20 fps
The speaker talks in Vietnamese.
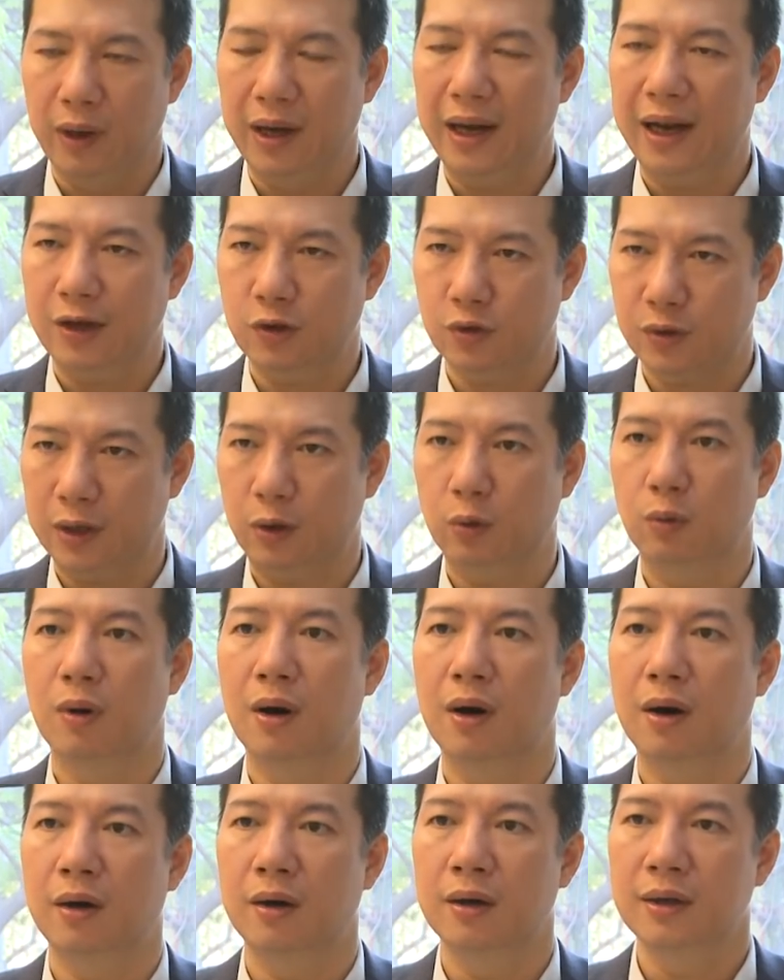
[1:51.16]
nghĩ là xoay
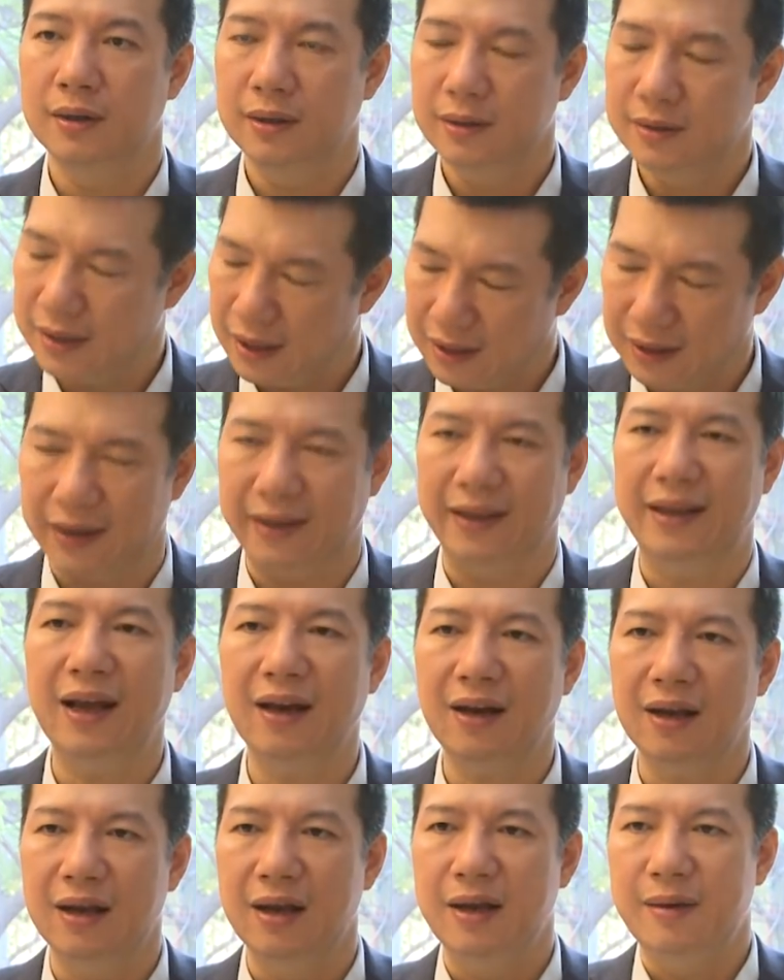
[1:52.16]
tua rất cần thiết,
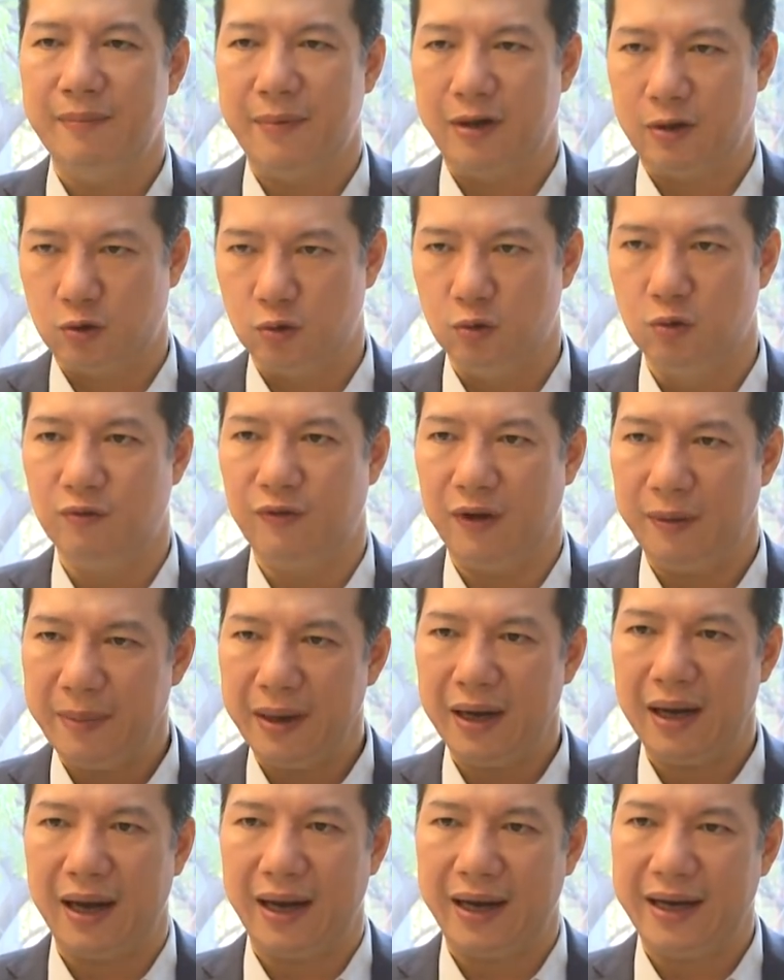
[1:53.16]
mặc dù vẫn
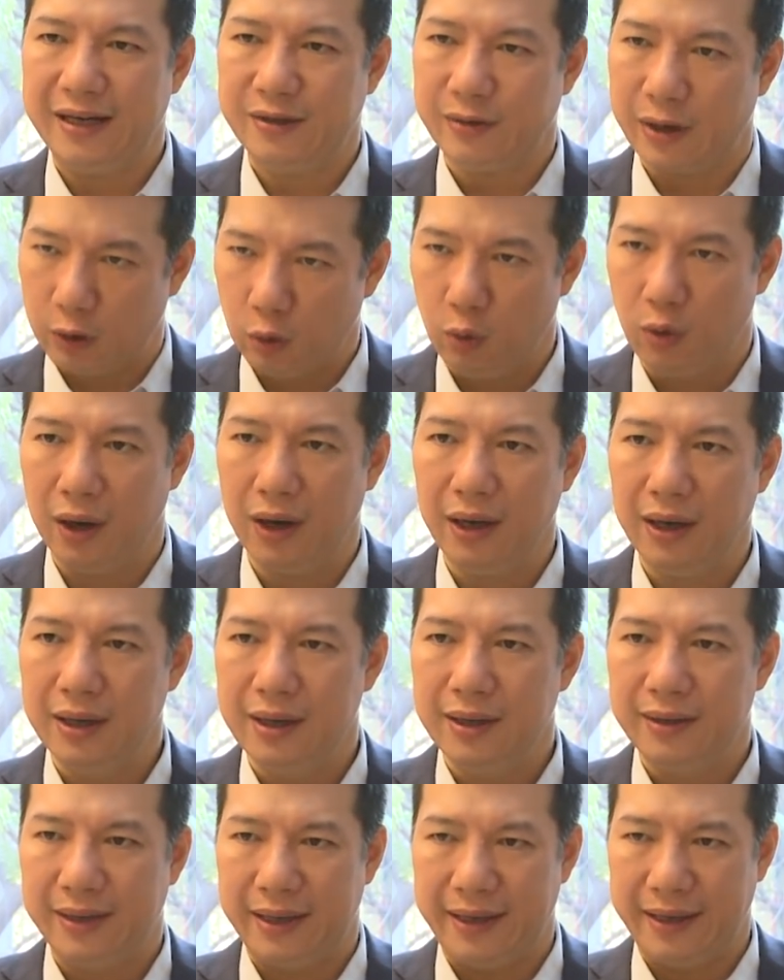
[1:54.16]
biết là khi xoay tua ấy
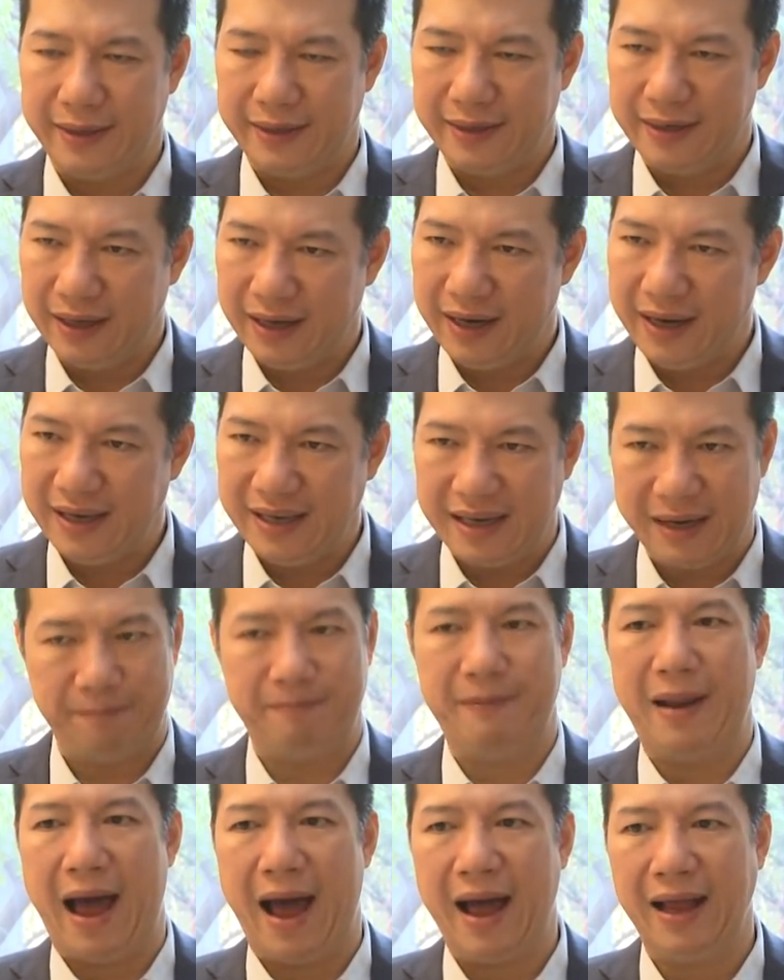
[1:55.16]
thì những cái nhịp
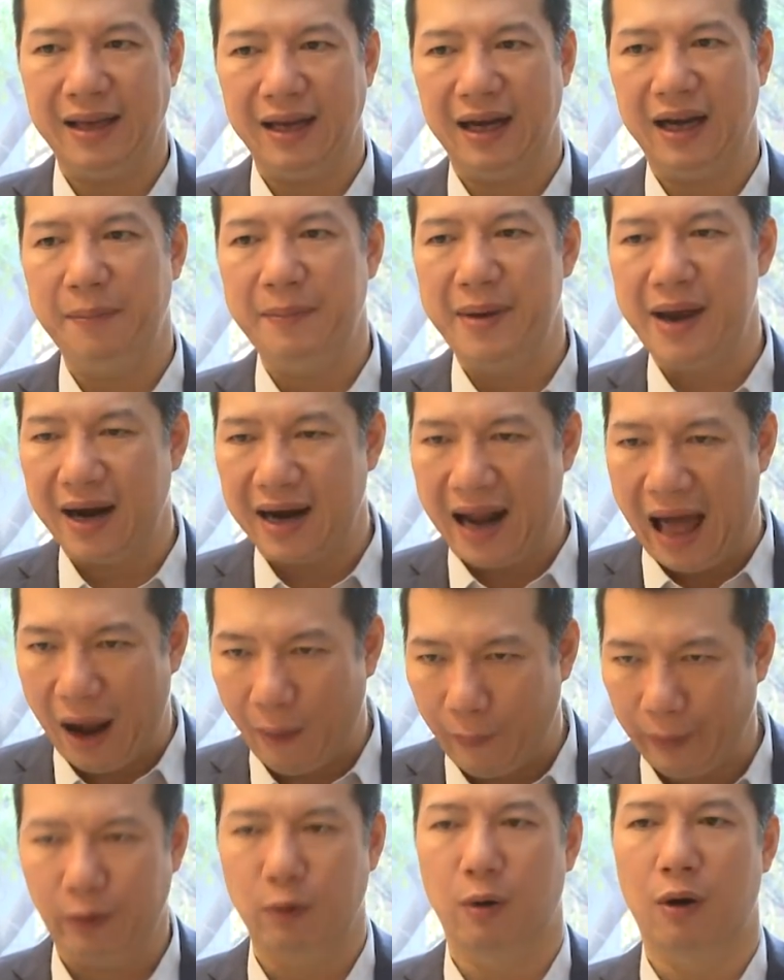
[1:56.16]
đá, những cái miếng đá
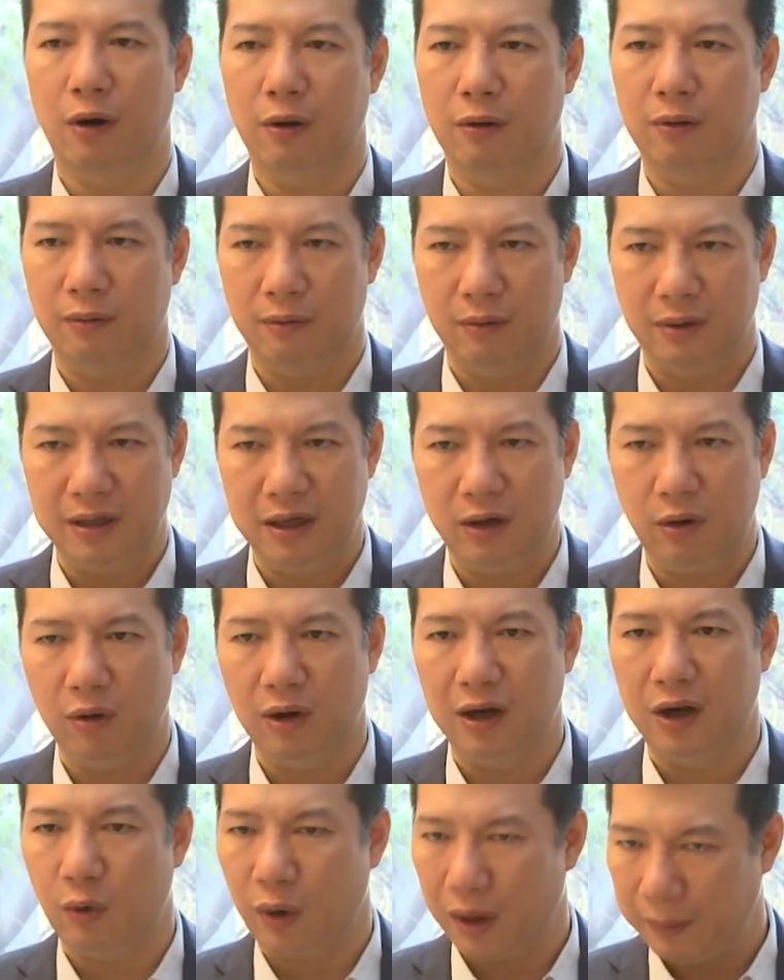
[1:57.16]
quen thuộc của những con
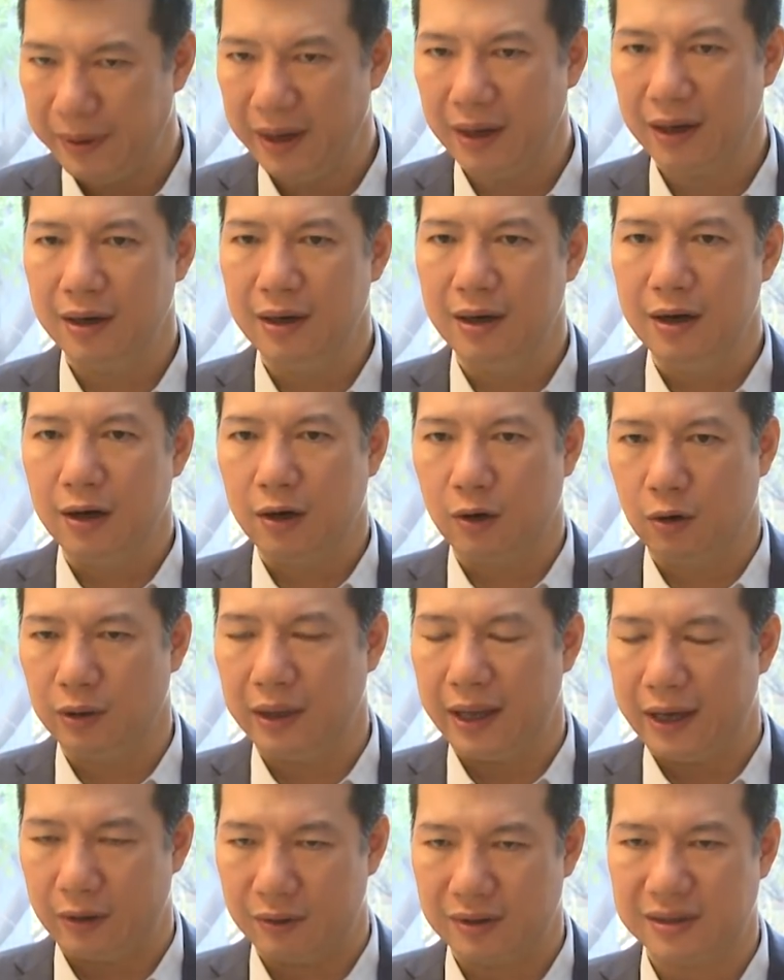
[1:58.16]
người quen biết có
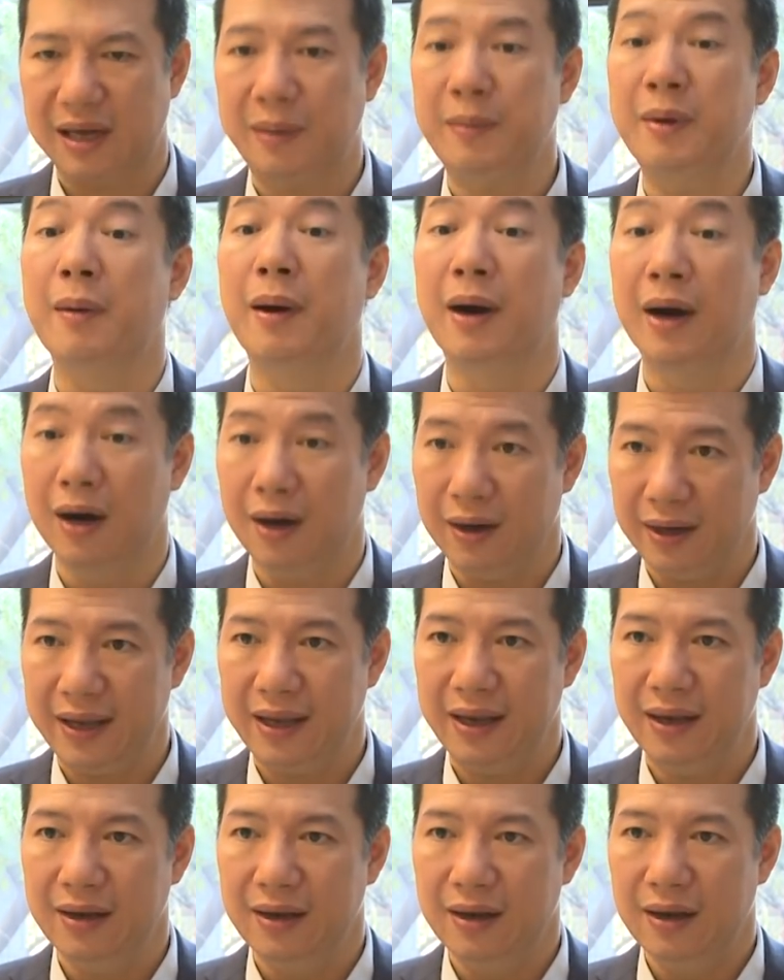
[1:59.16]
thể nó sẽ bị bỡ ngỡ đi.
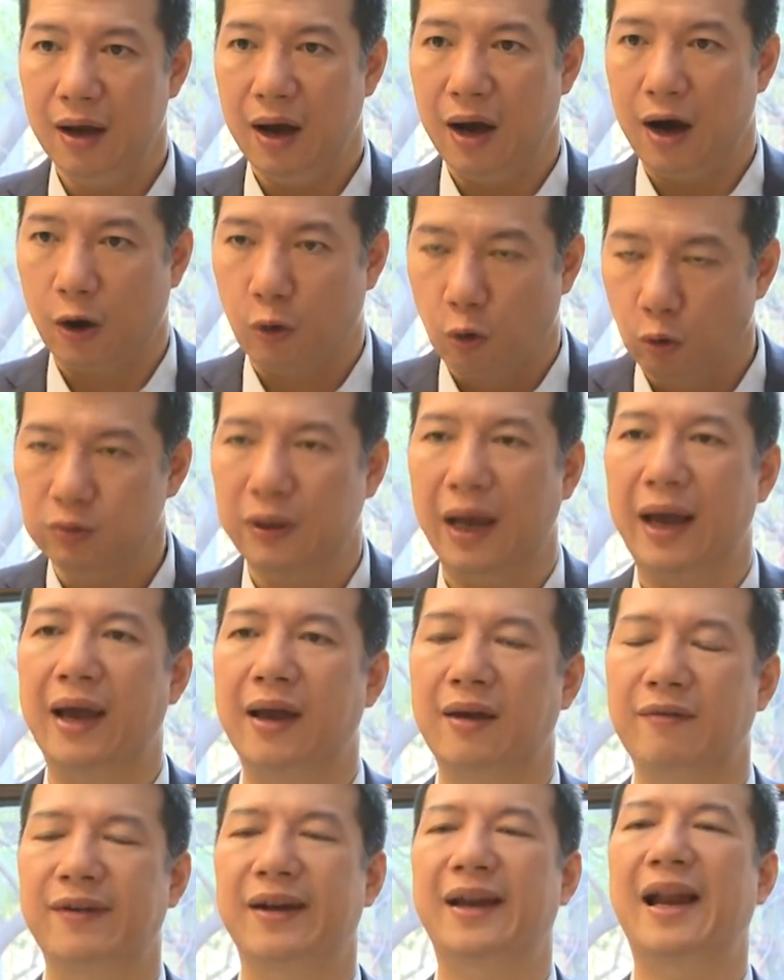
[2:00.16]
Cụ thể
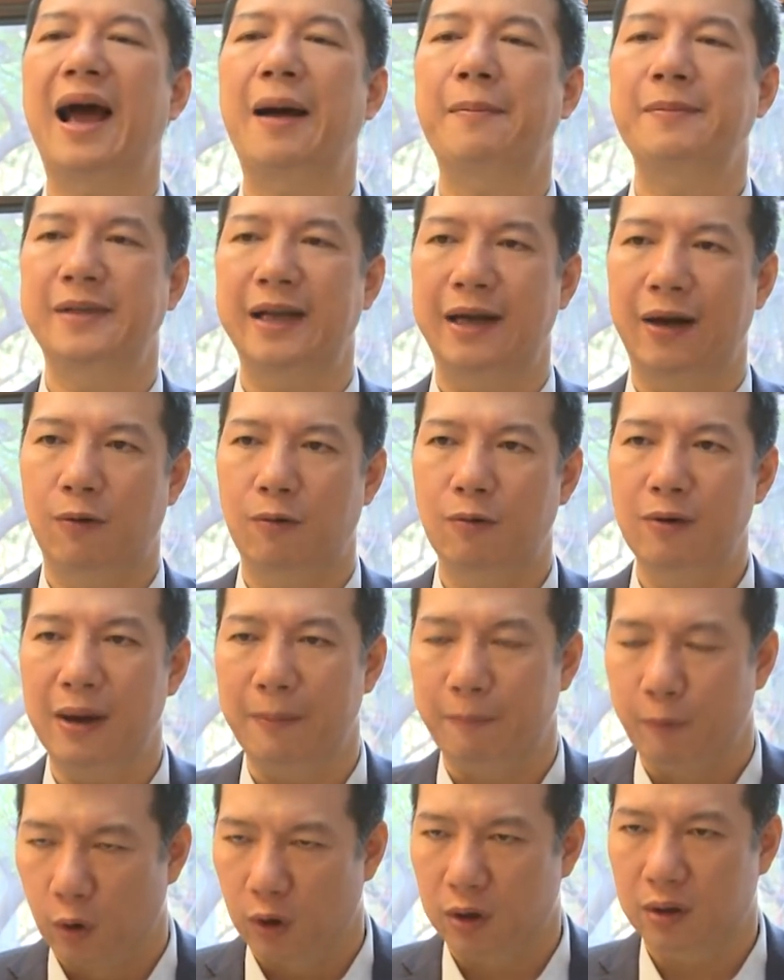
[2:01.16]
Việt Nam trận đấu
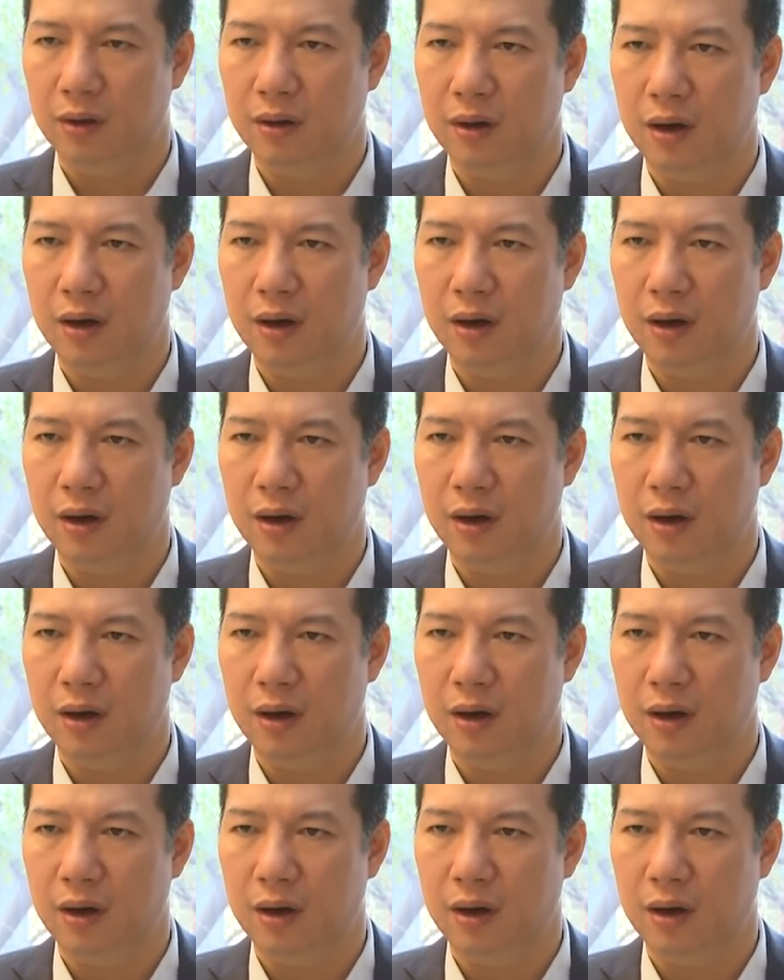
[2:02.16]
hiệp một